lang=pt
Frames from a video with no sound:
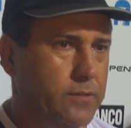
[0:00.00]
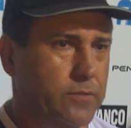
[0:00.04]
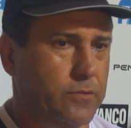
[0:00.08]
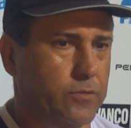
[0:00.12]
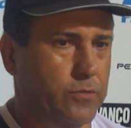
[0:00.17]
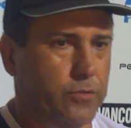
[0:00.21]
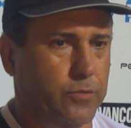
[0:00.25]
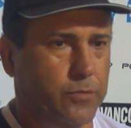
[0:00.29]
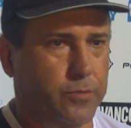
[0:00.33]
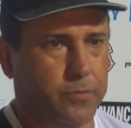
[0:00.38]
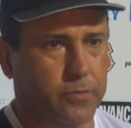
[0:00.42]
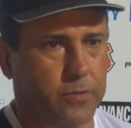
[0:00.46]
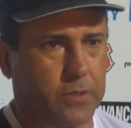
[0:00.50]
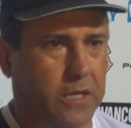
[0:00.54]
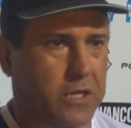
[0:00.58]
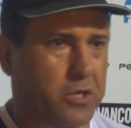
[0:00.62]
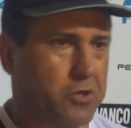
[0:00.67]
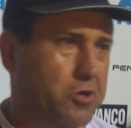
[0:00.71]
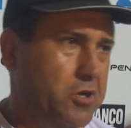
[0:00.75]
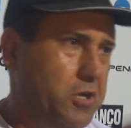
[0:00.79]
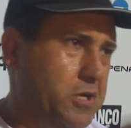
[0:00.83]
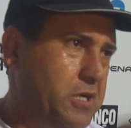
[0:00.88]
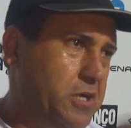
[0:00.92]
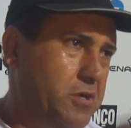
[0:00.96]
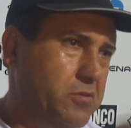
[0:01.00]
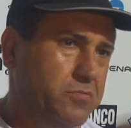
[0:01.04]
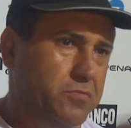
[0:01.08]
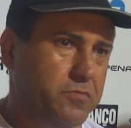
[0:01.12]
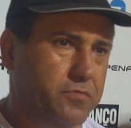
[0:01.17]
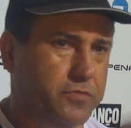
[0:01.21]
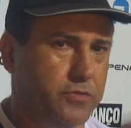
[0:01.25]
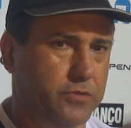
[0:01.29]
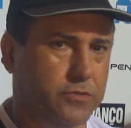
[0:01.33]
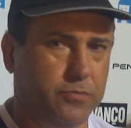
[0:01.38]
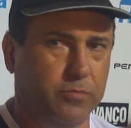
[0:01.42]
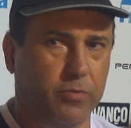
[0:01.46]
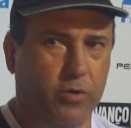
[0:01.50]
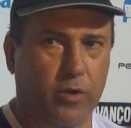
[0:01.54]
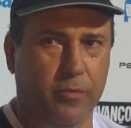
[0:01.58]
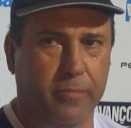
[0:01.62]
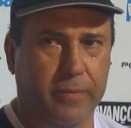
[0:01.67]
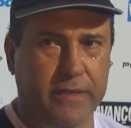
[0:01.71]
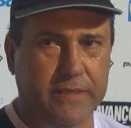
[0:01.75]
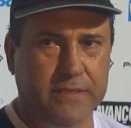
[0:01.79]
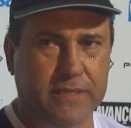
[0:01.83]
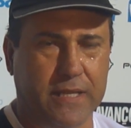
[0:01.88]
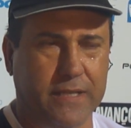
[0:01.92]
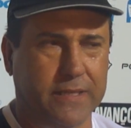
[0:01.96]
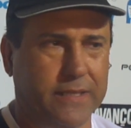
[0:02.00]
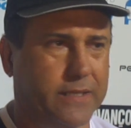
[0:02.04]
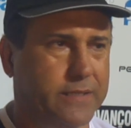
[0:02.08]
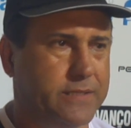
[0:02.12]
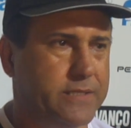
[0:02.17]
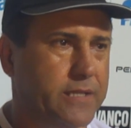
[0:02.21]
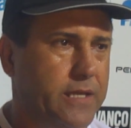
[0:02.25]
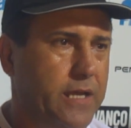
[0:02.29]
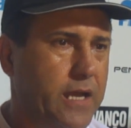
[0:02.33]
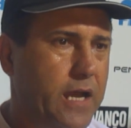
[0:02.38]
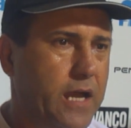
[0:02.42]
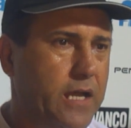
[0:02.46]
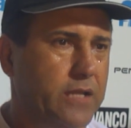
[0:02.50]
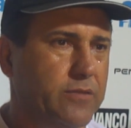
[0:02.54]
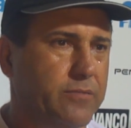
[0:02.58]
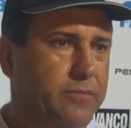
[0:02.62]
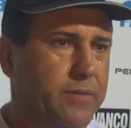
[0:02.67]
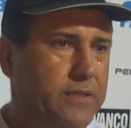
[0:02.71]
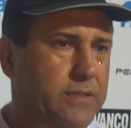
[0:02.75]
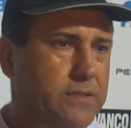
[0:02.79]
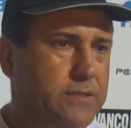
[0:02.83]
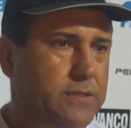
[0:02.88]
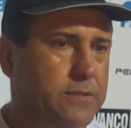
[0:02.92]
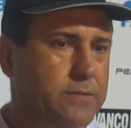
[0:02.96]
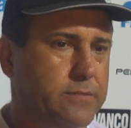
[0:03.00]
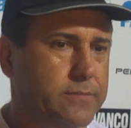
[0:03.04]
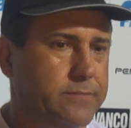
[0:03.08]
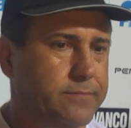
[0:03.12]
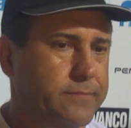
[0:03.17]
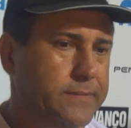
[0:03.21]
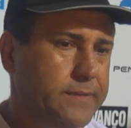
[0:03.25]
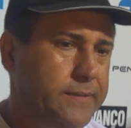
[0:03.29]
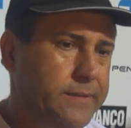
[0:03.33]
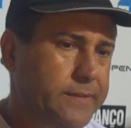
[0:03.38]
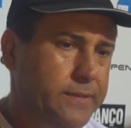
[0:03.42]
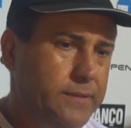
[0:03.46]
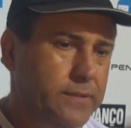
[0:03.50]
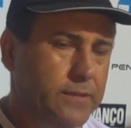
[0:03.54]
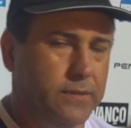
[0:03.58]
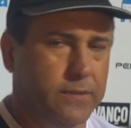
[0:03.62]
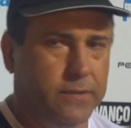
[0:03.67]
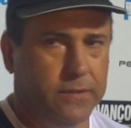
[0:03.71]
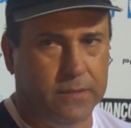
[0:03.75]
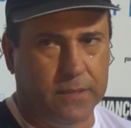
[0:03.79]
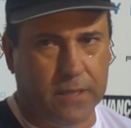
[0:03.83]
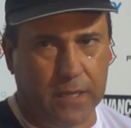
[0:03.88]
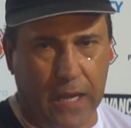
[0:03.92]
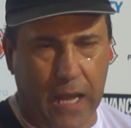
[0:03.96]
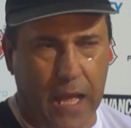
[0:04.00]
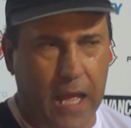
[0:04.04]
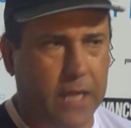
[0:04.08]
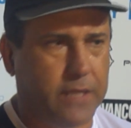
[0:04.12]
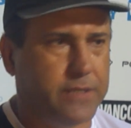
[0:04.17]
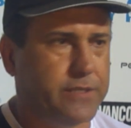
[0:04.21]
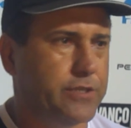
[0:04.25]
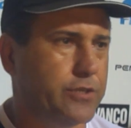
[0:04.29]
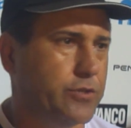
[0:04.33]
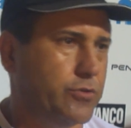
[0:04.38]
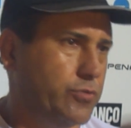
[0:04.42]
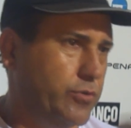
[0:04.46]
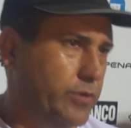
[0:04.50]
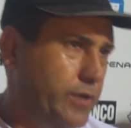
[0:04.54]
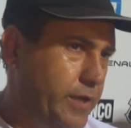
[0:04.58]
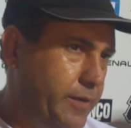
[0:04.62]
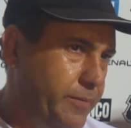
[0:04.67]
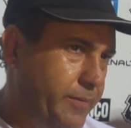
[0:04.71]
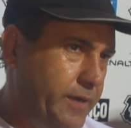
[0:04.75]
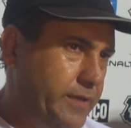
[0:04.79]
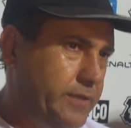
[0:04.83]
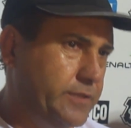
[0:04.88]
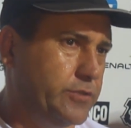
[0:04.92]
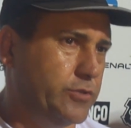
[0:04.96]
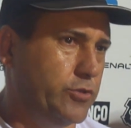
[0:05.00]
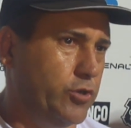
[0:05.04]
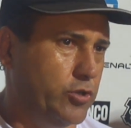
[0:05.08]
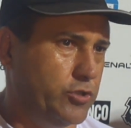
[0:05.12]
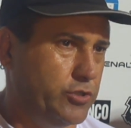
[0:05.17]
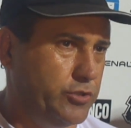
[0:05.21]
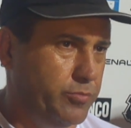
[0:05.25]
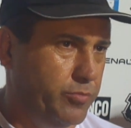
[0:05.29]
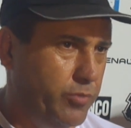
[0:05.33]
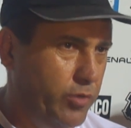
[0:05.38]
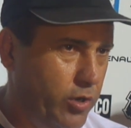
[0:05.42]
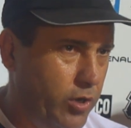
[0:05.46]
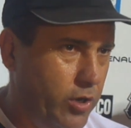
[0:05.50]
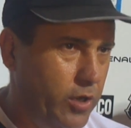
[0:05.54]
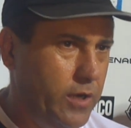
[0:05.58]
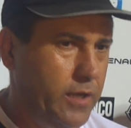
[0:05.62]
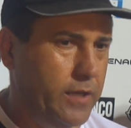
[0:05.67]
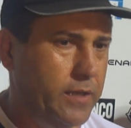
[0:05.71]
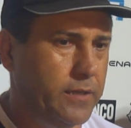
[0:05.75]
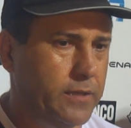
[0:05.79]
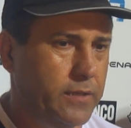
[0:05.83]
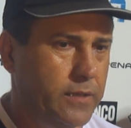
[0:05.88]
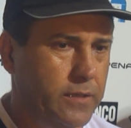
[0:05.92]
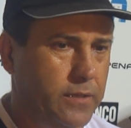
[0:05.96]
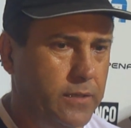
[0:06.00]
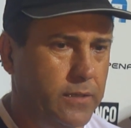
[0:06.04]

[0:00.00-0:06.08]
o Carioca é um futebol mais cadenciado, mais clássico, né? mais toque de bola.